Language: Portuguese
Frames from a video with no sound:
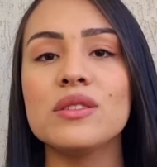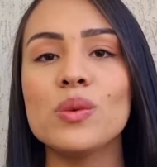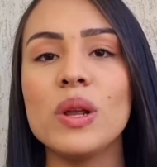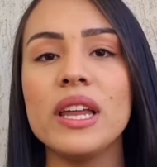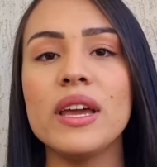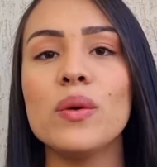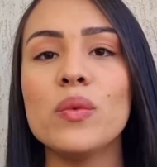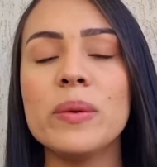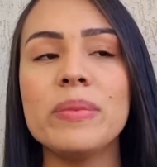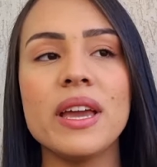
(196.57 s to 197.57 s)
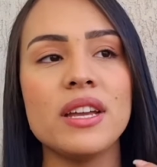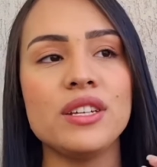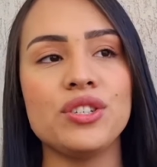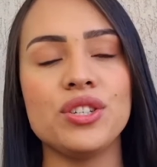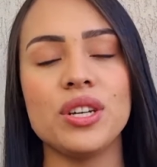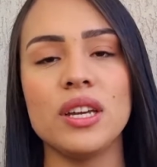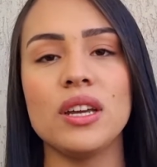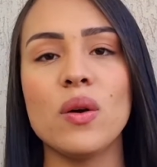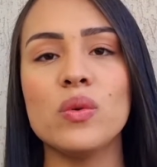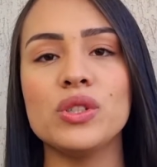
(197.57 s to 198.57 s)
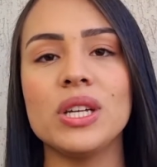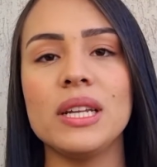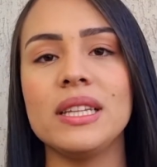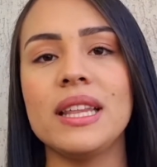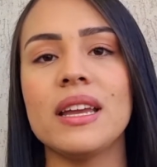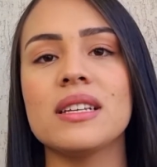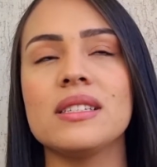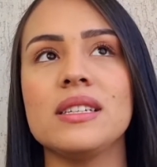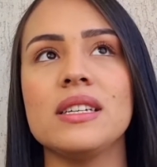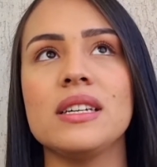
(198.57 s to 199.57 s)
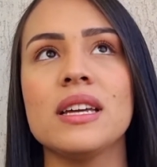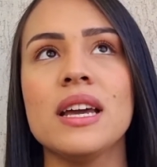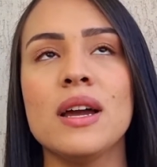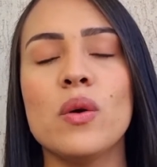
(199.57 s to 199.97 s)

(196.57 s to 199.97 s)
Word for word: escolher um ambiente onde ele tem assim